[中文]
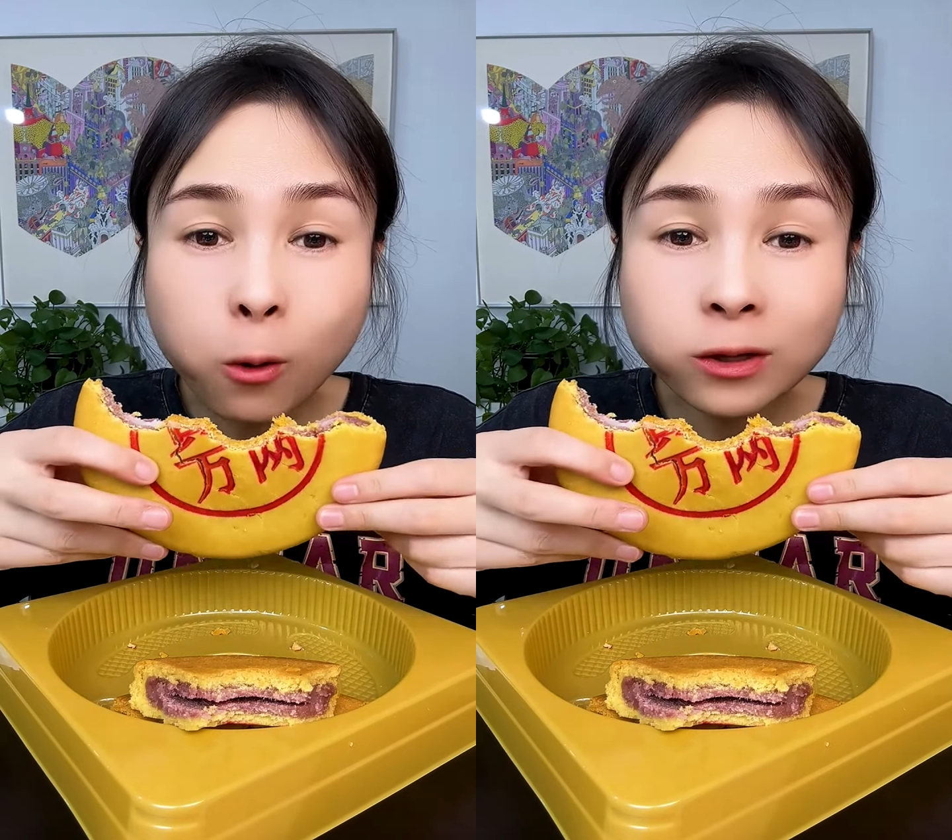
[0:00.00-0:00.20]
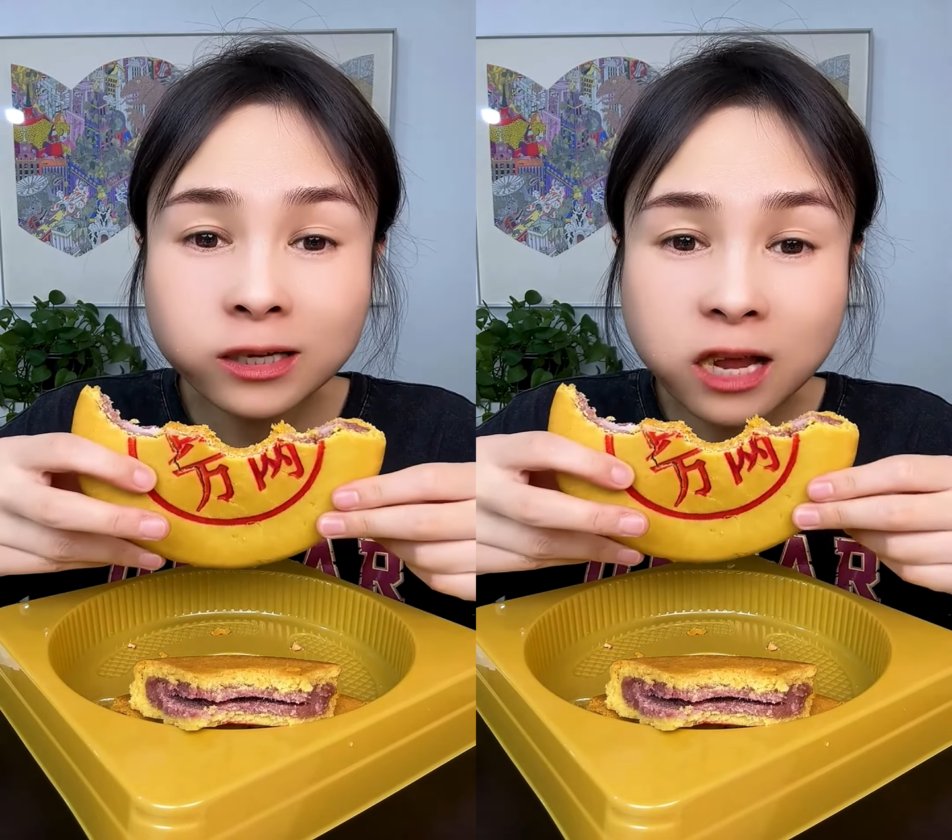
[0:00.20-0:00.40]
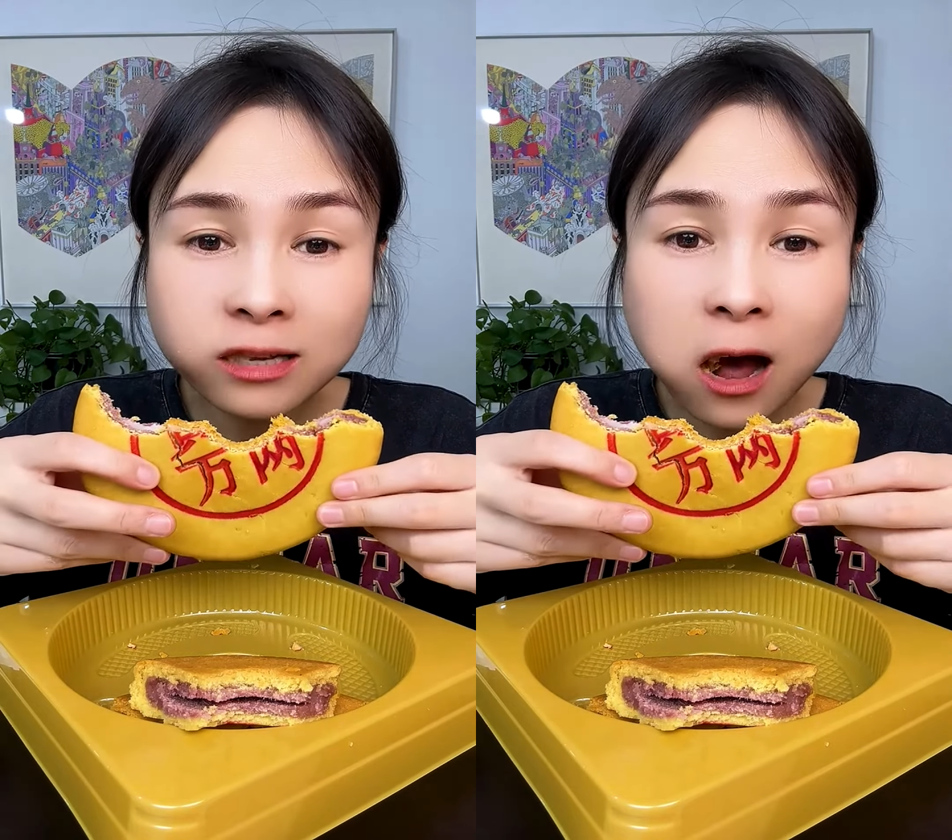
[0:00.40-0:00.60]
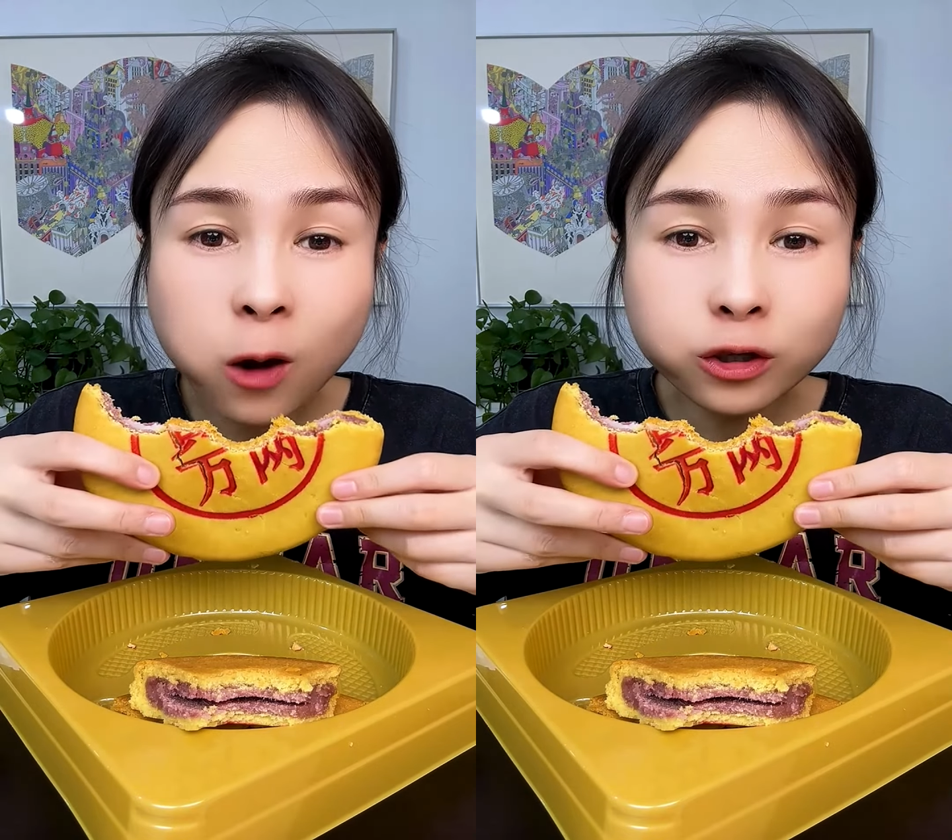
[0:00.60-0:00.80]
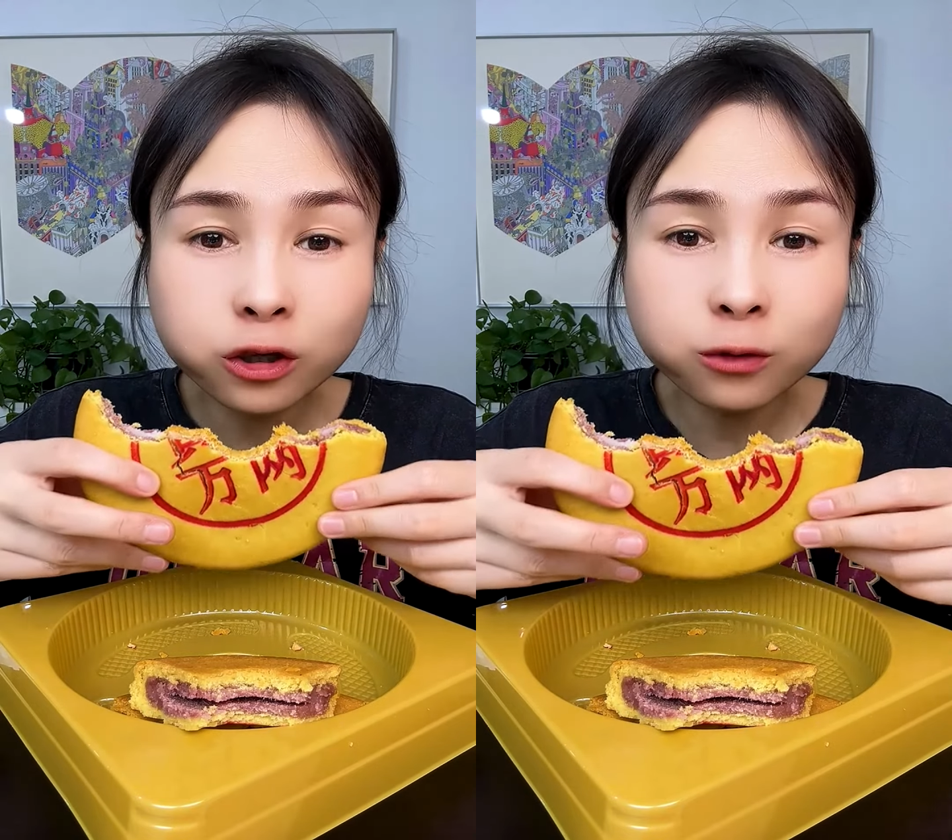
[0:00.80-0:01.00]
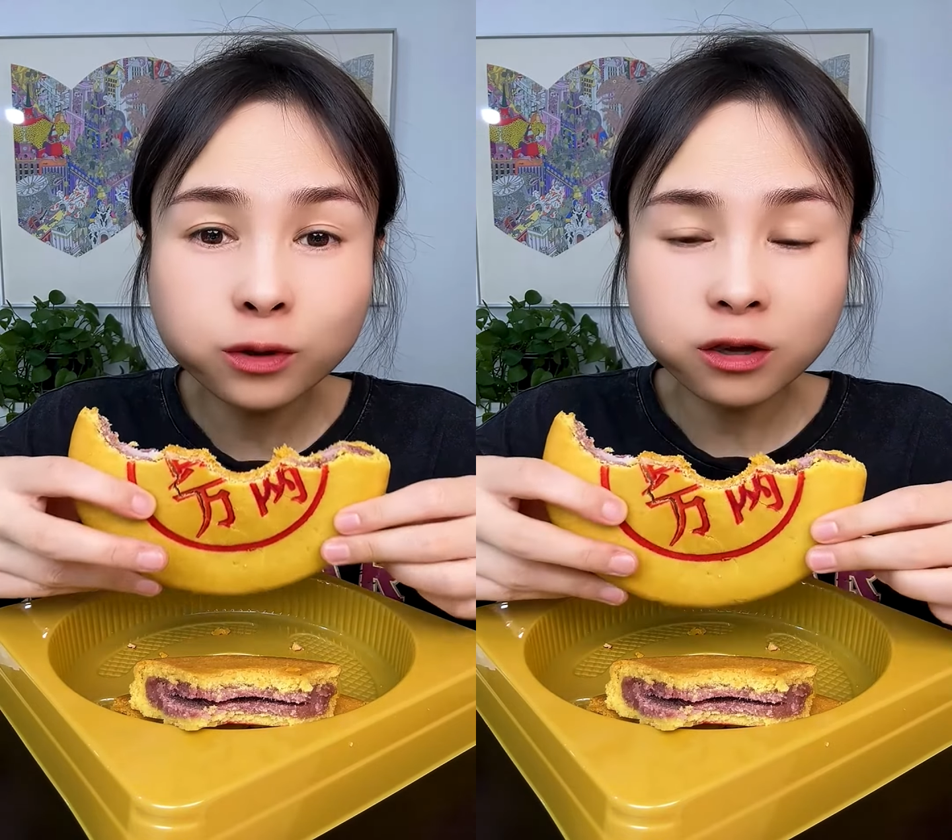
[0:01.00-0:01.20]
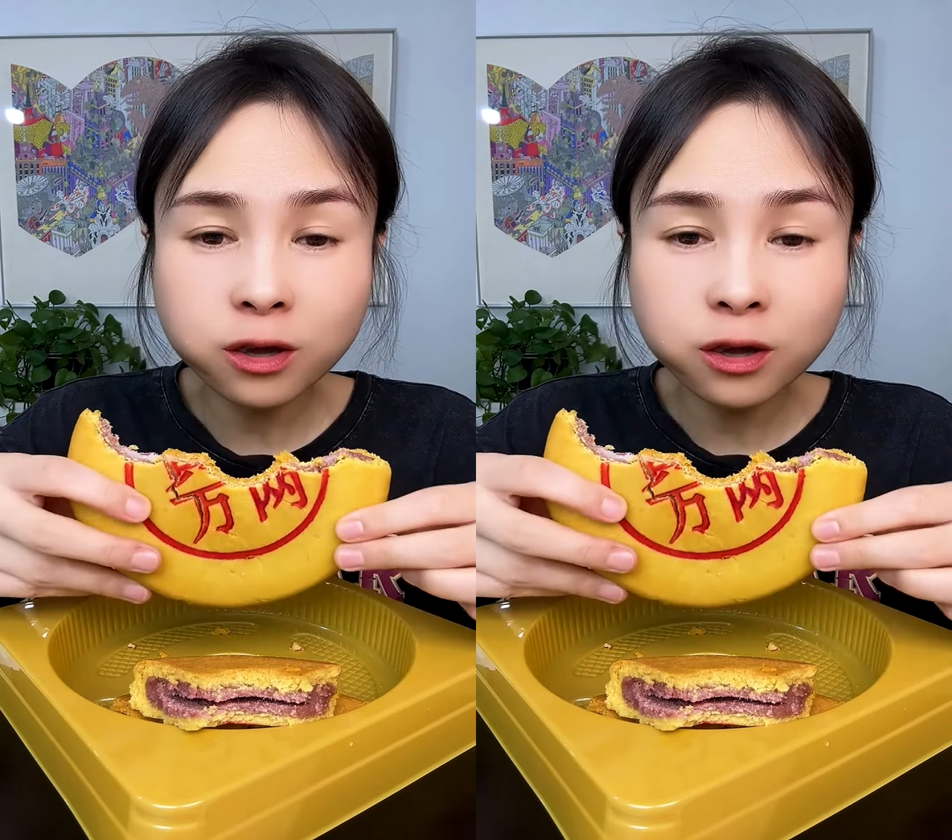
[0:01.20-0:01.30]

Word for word: 说在线下好几十不舍